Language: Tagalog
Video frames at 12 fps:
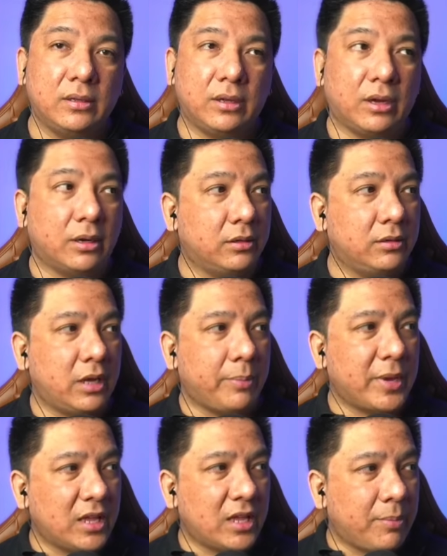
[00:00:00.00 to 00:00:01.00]
Ah,
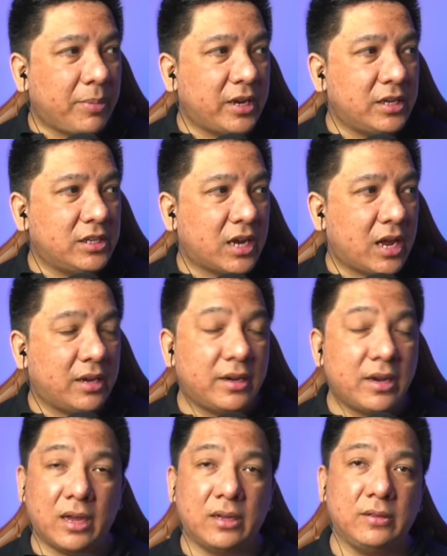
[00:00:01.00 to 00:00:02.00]
nagpadala pa rin siya
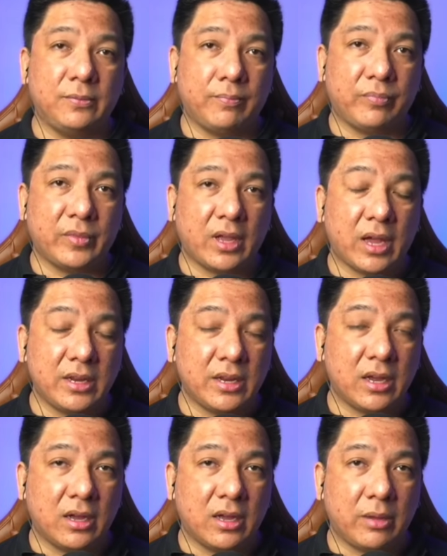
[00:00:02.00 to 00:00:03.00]
ng
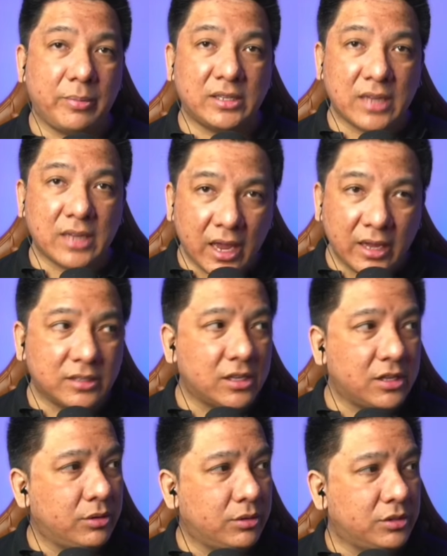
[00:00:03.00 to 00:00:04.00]
kanyang uh, mensahe
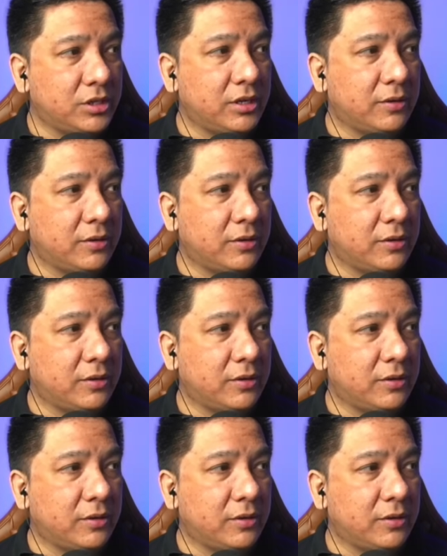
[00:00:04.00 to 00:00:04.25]
sa DOJ.